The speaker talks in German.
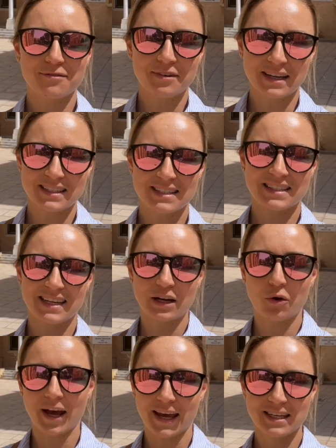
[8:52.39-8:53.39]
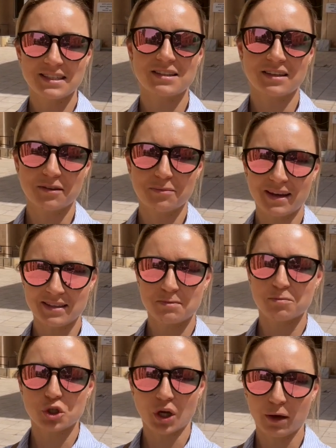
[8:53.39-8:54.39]
was es genau heißt, da die meisten
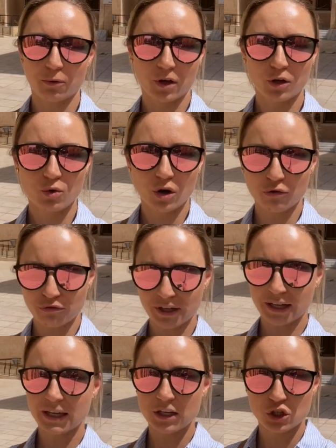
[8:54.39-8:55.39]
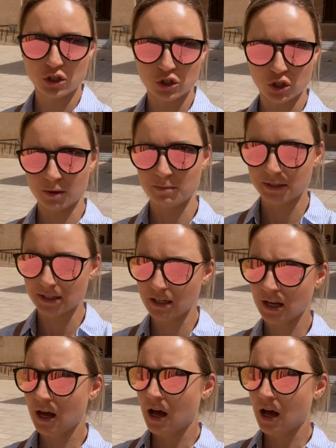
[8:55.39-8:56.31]
Beschreibungen nur auf Griechisch geschrieben sind.